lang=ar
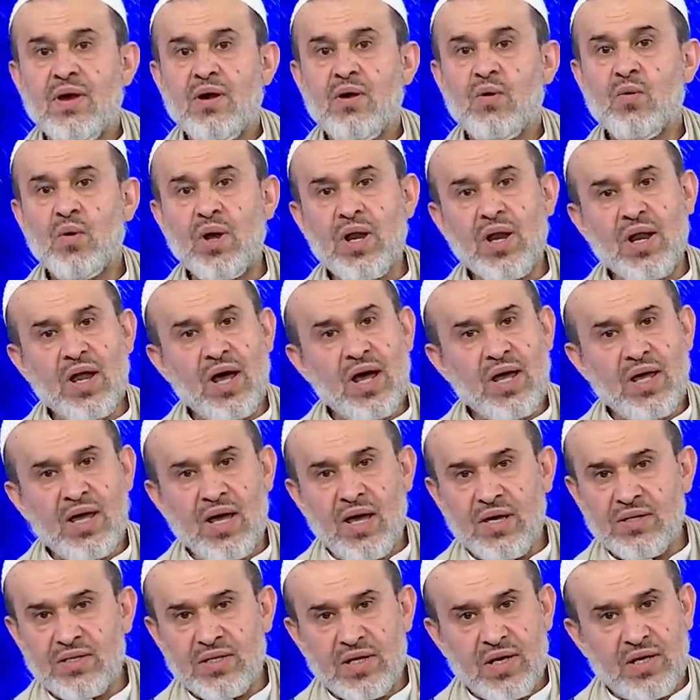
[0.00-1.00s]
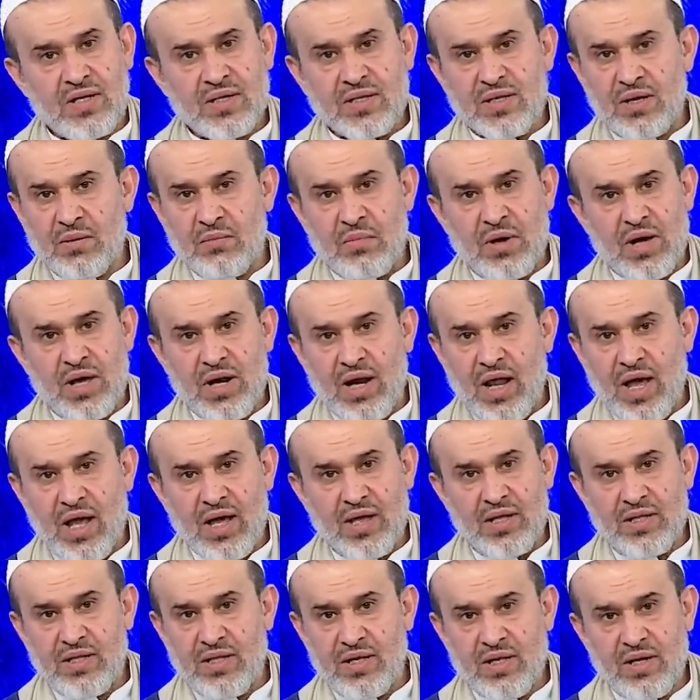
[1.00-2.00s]
والله يا سيد كمال
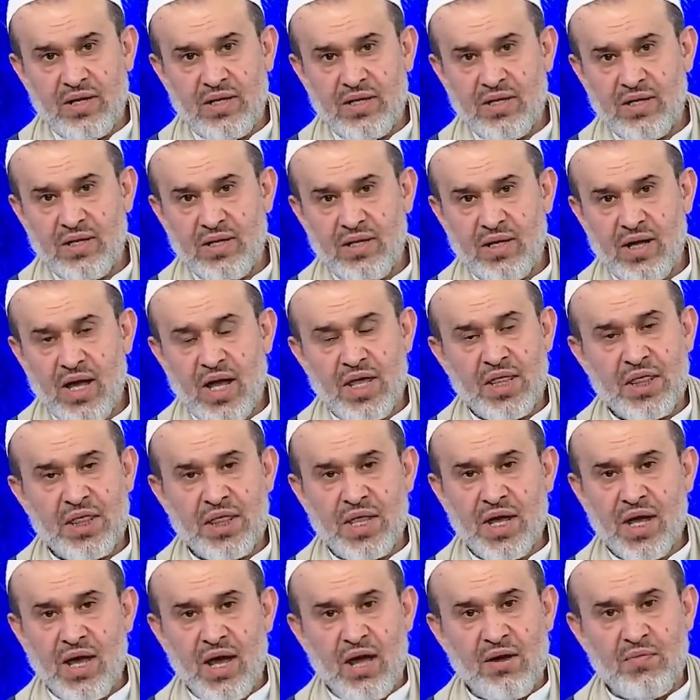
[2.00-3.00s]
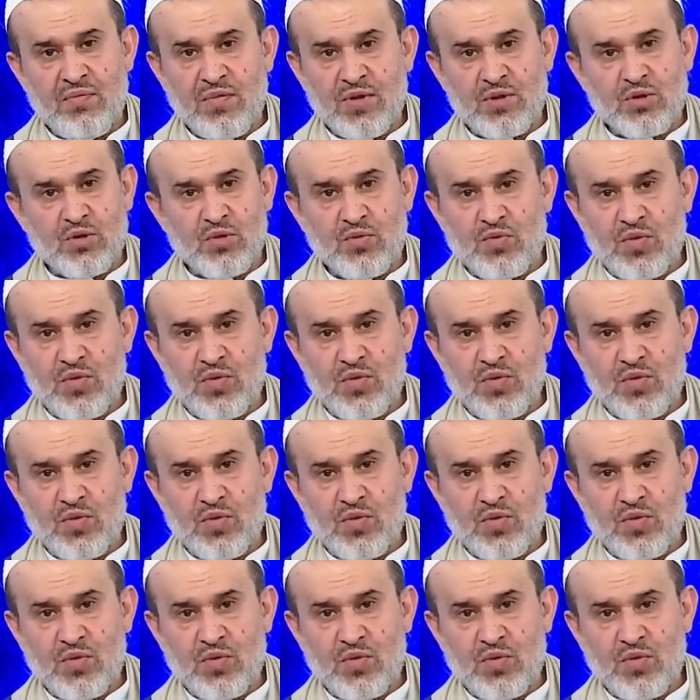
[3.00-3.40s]
حيدري الثقافة